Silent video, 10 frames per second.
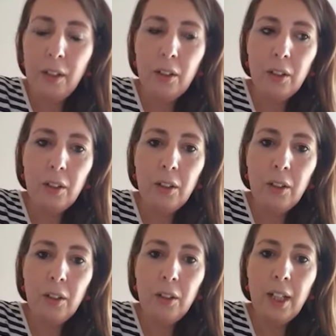
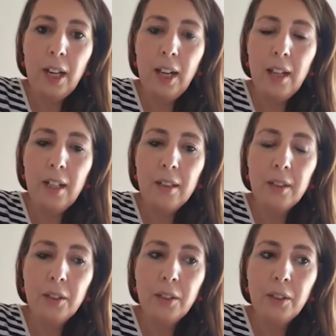Euh,
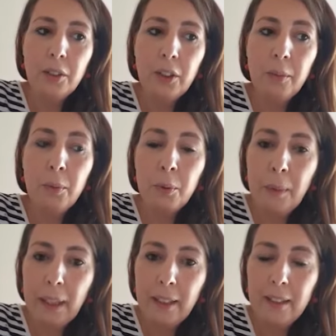là, euh, j'en ai beaucoup
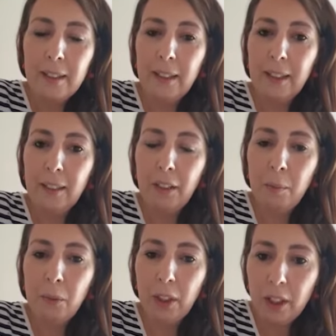parlé, c'est ça qui est
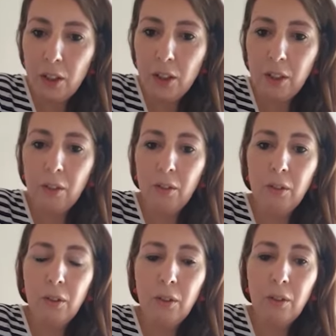vraiment riche dans,
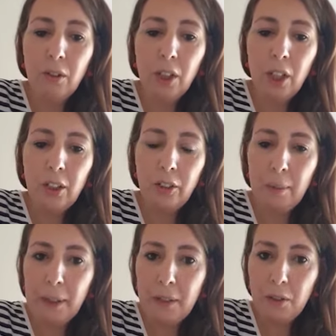le, dans la
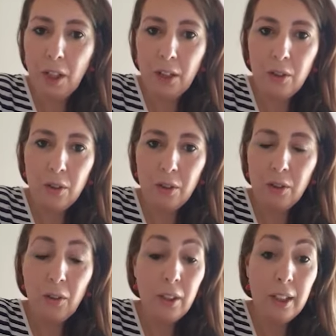prise en charge euh,
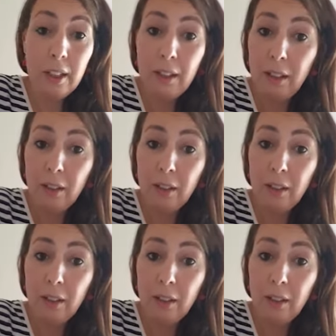dans les,